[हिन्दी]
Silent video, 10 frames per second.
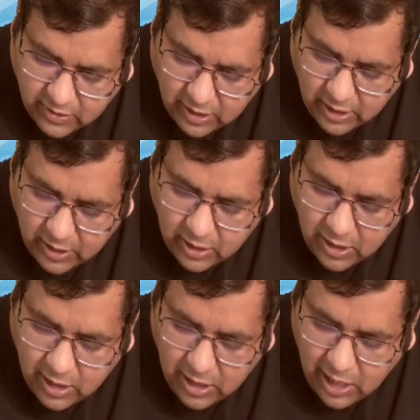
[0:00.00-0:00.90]
वाले
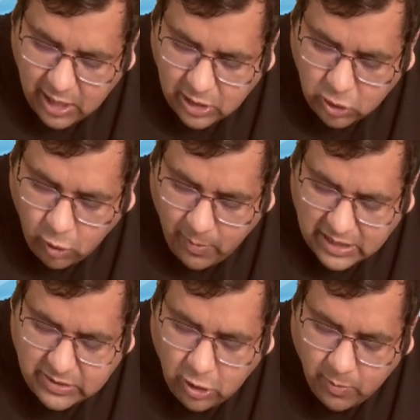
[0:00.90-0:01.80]
ठीक है जी दो
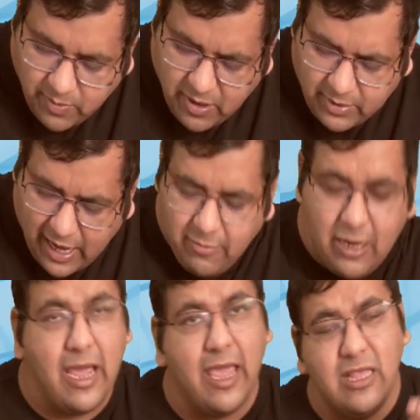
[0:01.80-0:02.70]
मार्क्स वालों में अभी हम टाइम नहीं
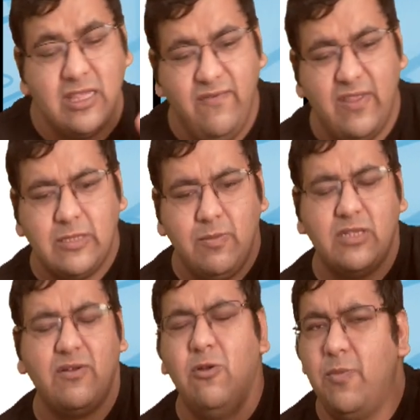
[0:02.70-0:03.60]
लगाएंगे सिर्फ दस
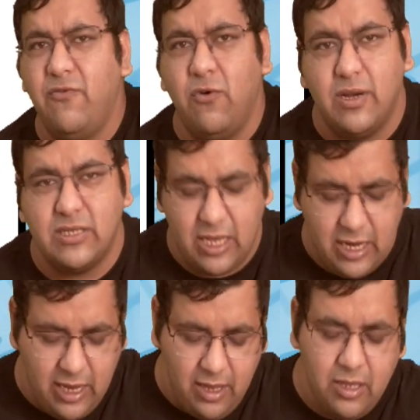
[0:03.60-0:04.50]
मार्क्स वालों पे फोकस
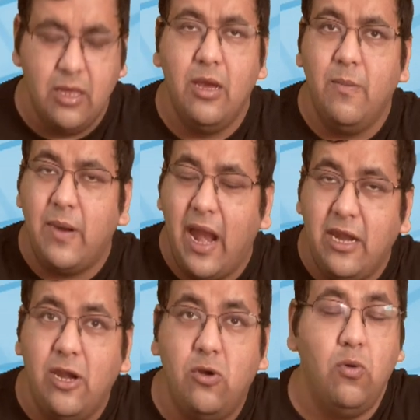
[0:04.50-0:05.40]
करेंगे
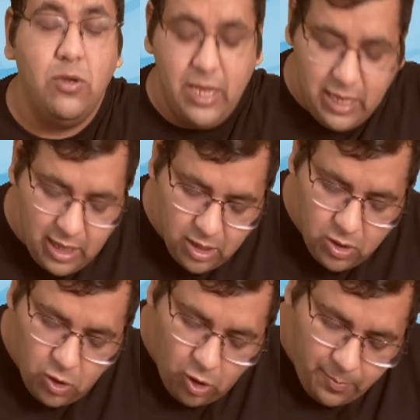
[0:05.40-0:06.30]
प्रायोरिटी टू हो जाएगी
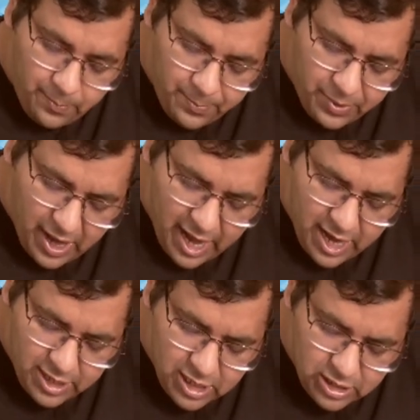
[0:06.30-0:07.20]
और
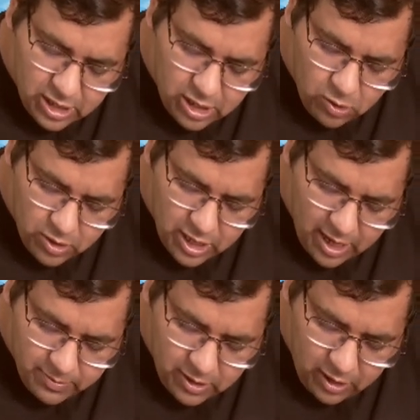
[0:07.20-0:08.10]
प्रायोरिटी थ्री होगी
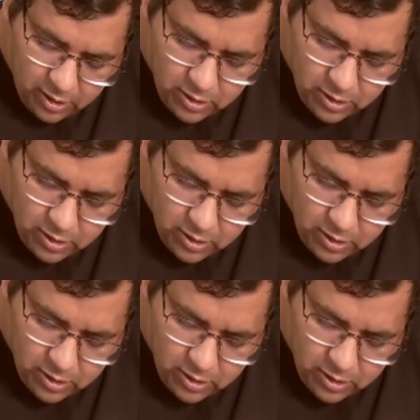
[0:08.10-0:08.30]
आपकी